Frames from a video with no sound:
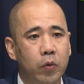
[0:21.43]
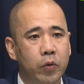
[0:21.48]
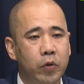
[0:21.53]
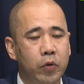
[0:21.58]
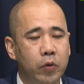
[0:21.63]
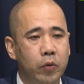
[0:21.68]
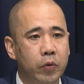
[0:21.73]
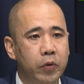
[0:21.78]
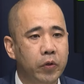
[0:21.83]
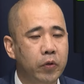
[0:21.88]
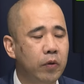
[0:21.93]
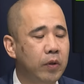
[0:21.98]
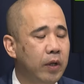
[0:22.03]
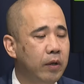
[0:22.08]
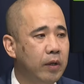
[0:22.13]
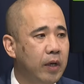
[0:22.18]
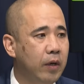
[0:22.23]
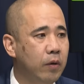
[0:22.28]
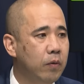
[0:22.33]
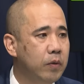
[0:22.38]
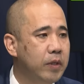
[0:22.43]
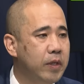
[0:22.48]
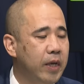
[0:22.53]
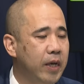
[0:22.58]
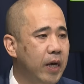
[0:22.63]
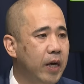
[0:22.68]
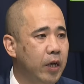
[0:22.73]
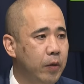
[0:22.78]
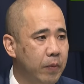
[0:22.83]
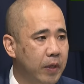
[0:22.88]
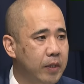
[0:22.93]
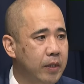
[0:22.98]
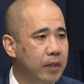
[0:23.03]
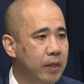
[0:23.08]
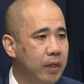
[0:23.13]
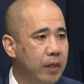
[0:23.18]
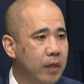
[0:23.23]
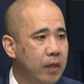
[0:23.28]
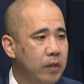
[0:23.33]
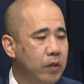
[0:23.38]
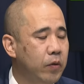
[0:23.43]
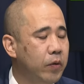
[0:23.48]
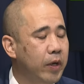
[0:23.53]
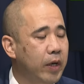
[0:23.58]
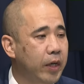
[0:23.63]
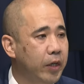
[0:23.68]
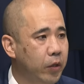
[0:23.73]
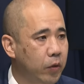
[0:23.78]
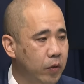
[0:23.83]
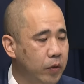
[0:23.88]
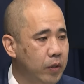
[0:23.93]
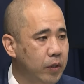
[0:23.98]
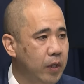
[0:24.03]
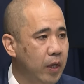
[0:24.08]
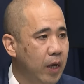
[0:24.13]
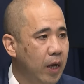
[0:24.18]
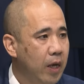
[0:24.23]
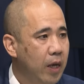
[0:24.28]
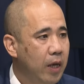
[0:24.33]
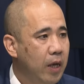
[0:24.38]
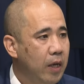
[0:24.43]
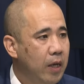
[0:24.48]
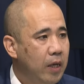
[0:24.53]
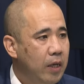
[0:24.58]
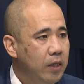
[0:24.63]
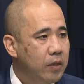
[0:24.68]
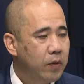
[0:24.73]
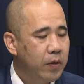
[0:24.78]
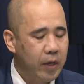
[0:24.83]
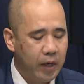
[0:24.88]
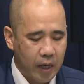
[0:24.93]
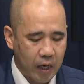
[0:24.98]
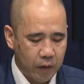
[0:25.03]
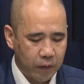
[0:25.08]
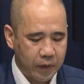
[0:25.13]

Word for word: 関東甲信で予想される大雪に関し気